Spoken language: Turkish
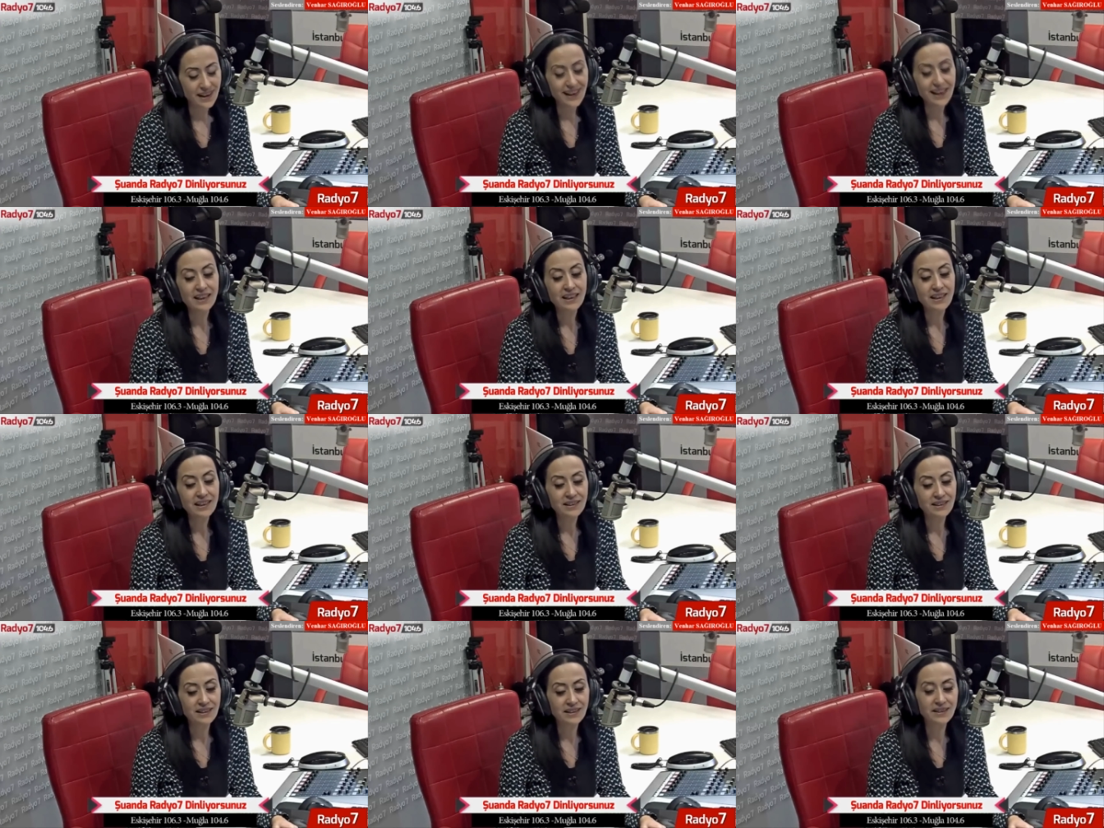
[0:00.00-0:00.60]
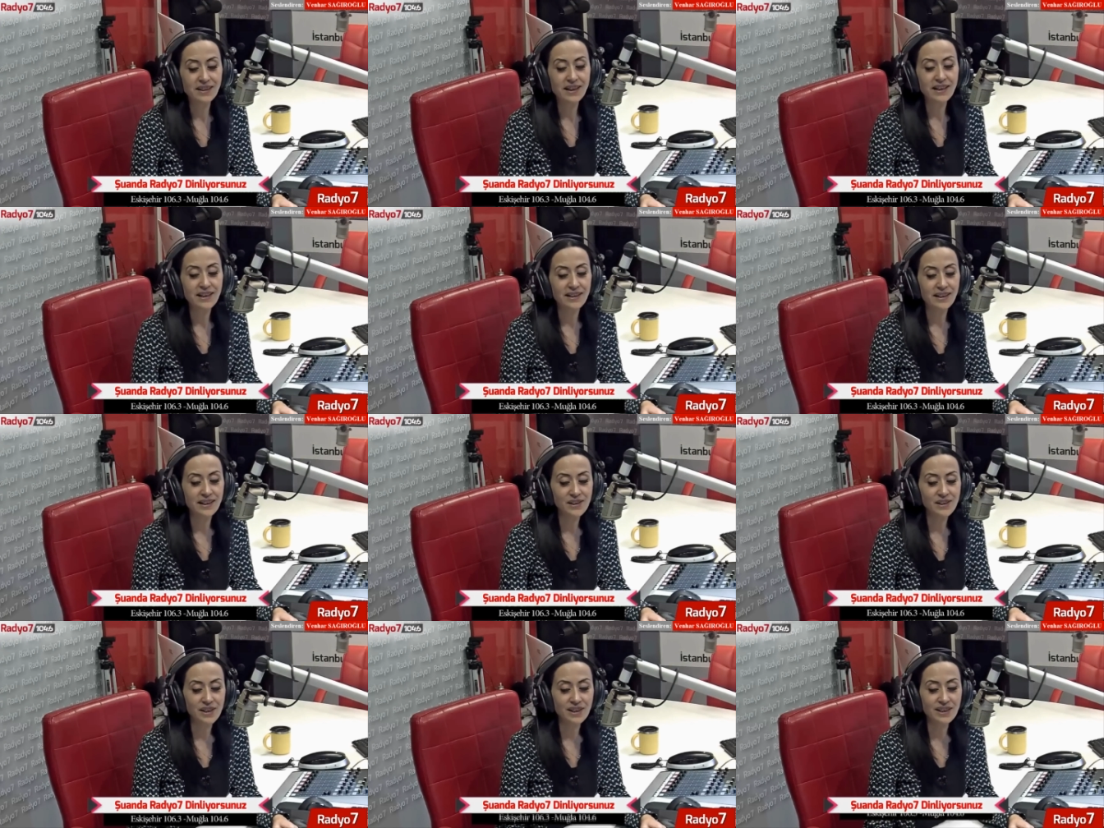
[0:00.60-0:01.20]
Elleri
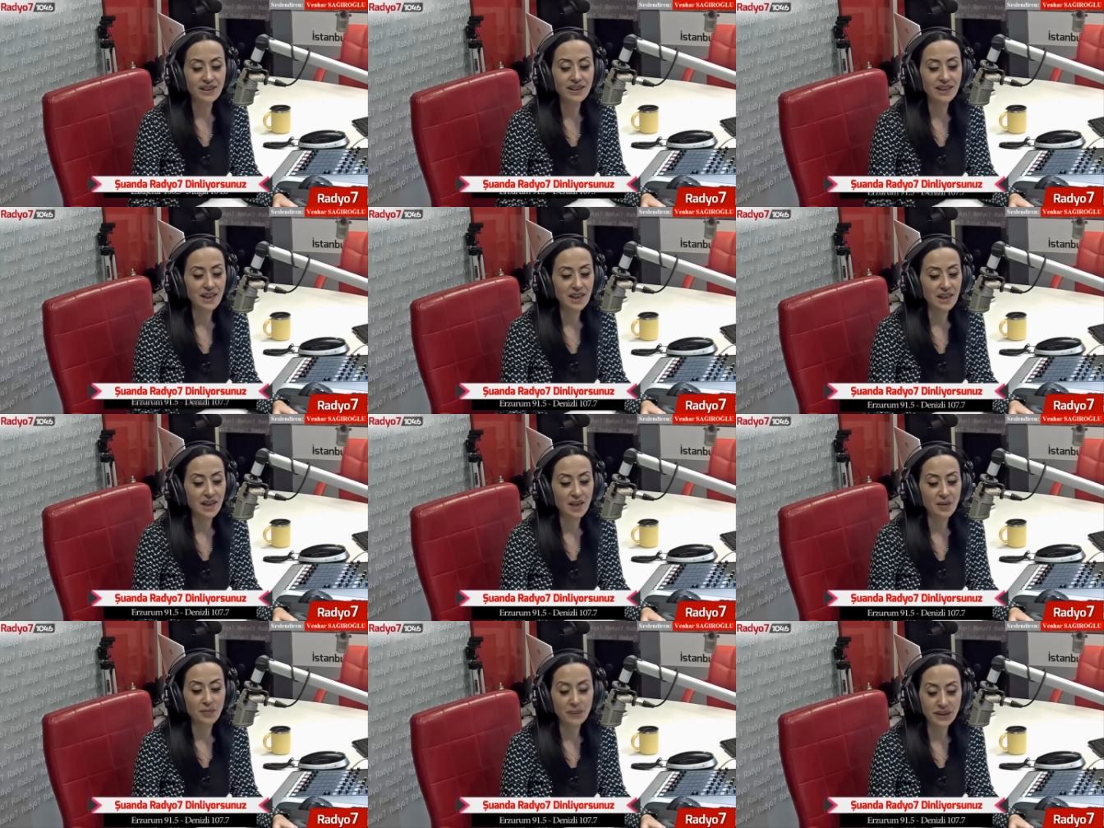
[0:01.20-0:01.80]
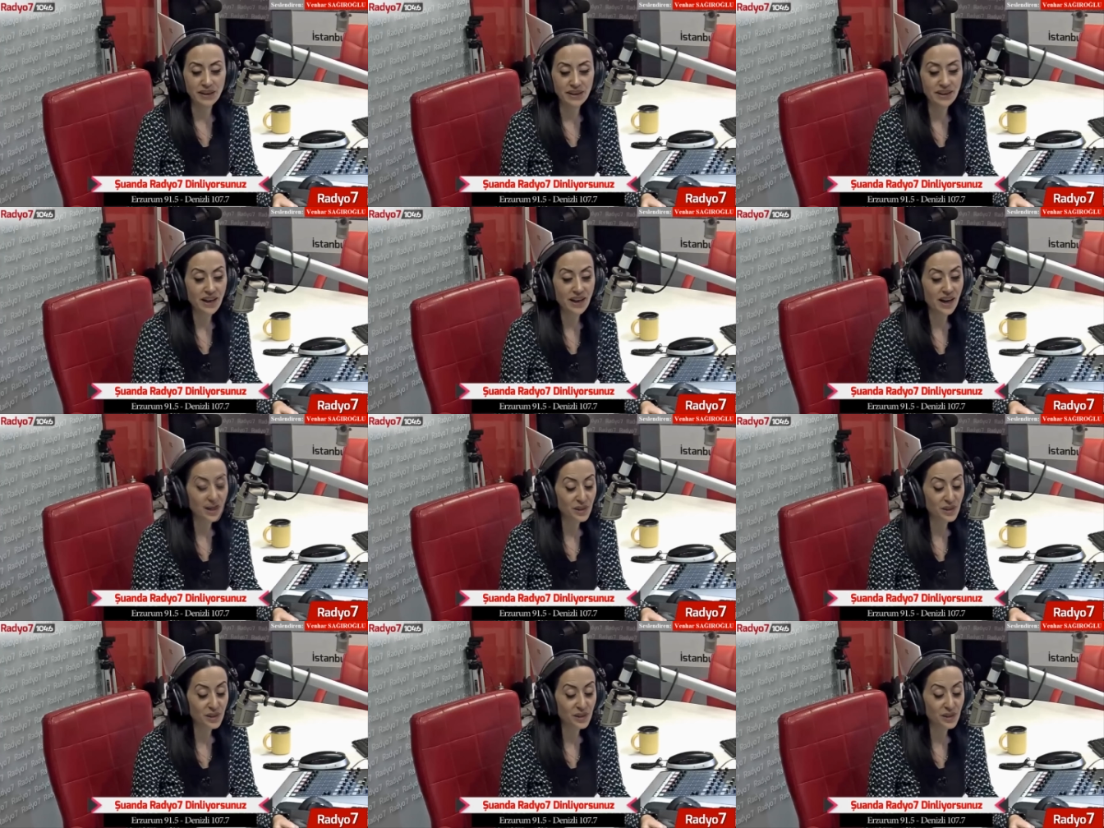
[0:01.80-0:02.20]
titreyerek çakı ile kapıyı